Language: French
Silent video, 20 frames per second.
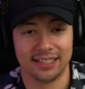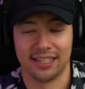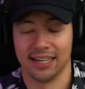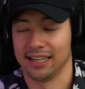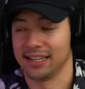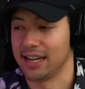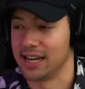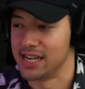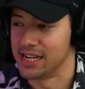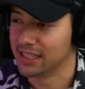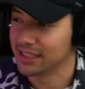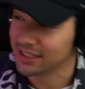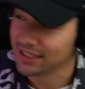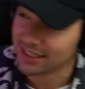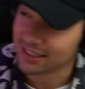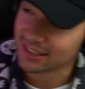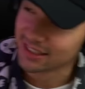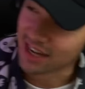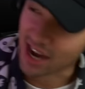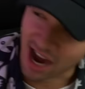Il s'est régalé. Hein.
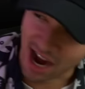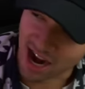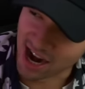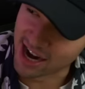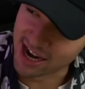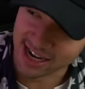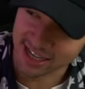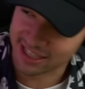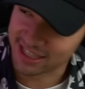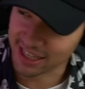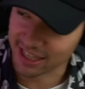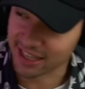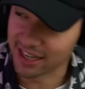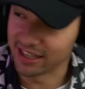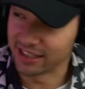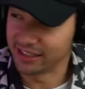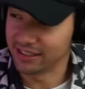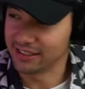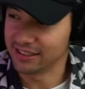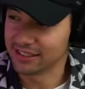Ah, il s'est
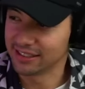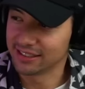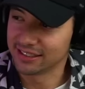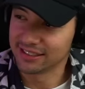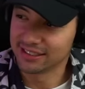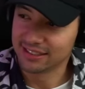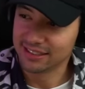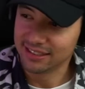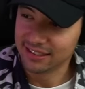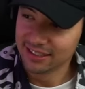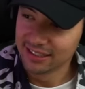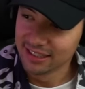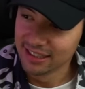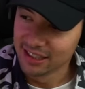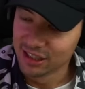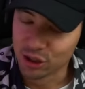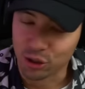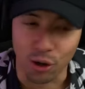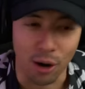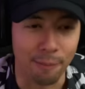régalé. Hein.
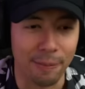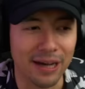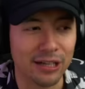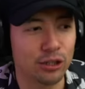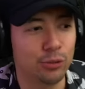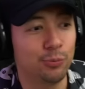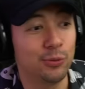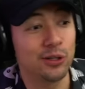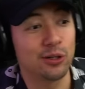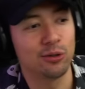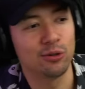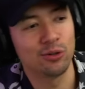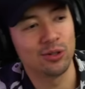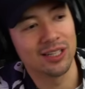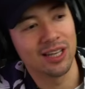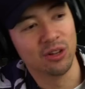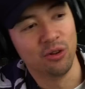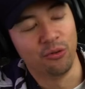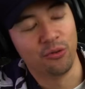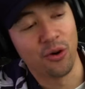Je crois pas que tu puisses
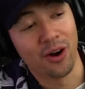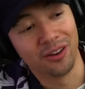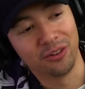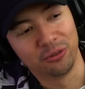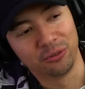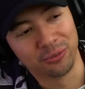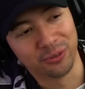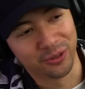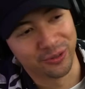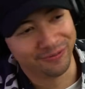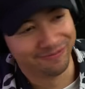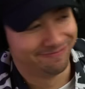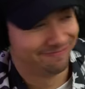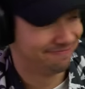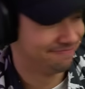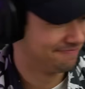l'utiliser deux fois, donc bon.